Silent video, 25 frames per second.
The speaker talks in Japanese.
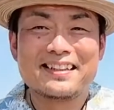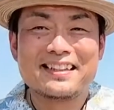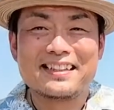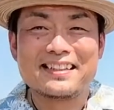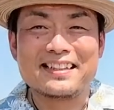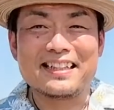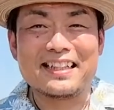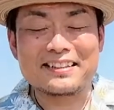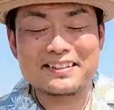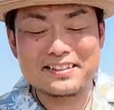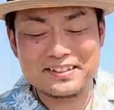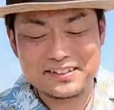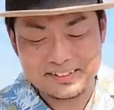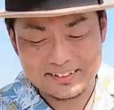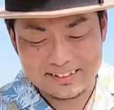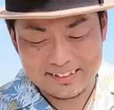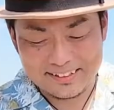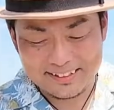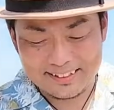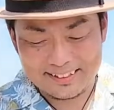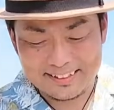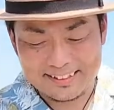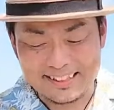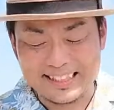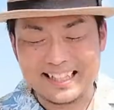ん、野球、い
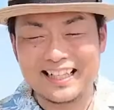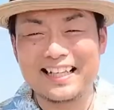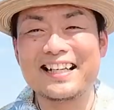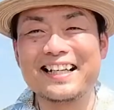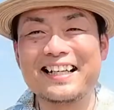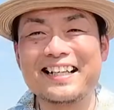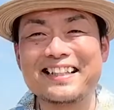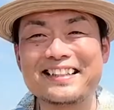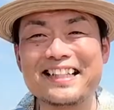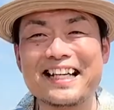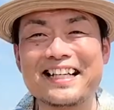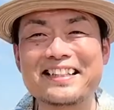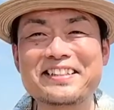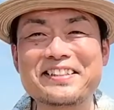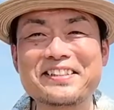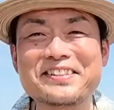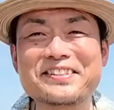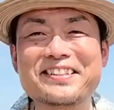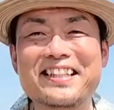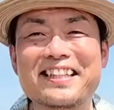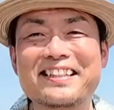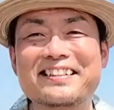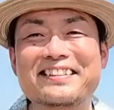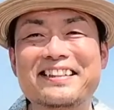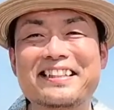や野
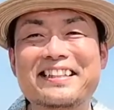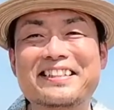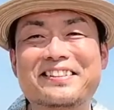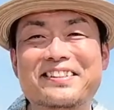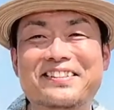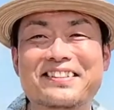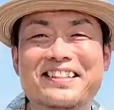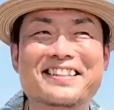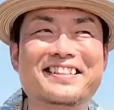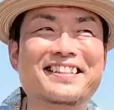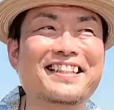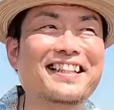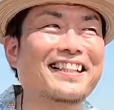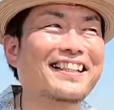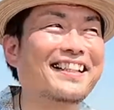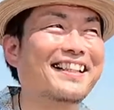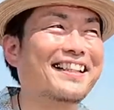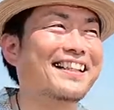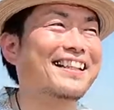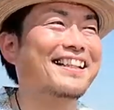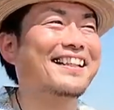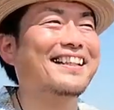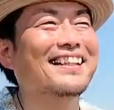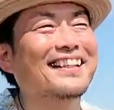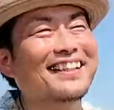球県って言いそうでした。
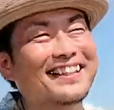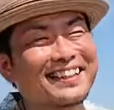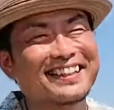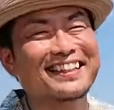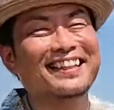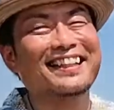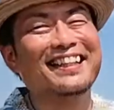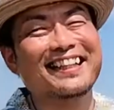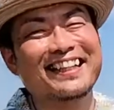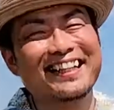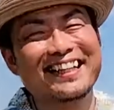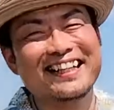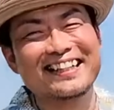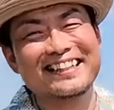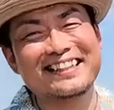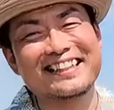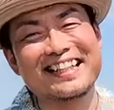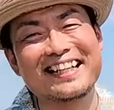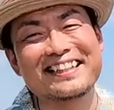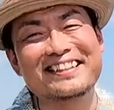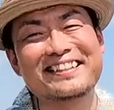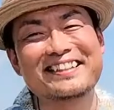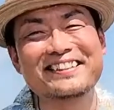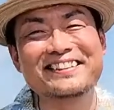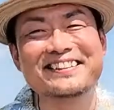
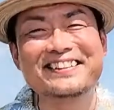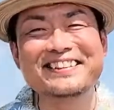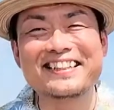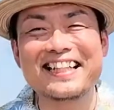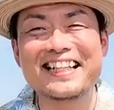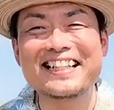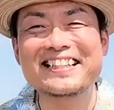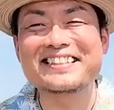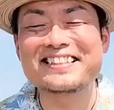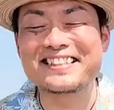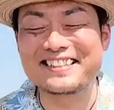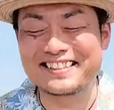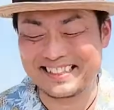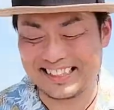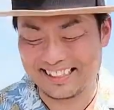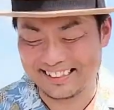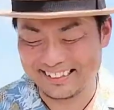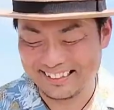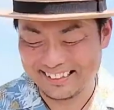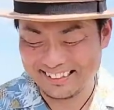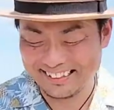野球大好きさん、